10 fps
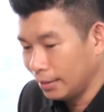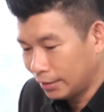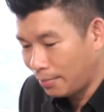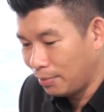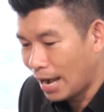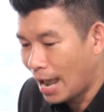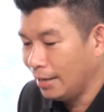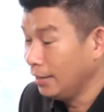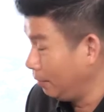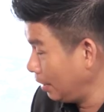ถ้าไล่
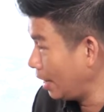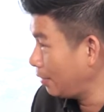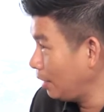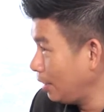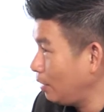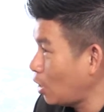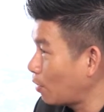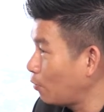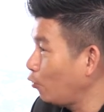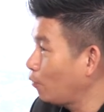อย่างเมื่อกี้ที่พี่ย่อม
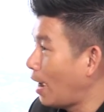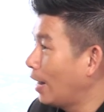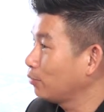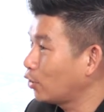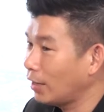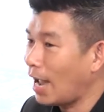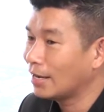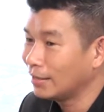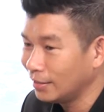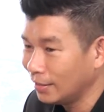ก็พูดมาครับต้องการ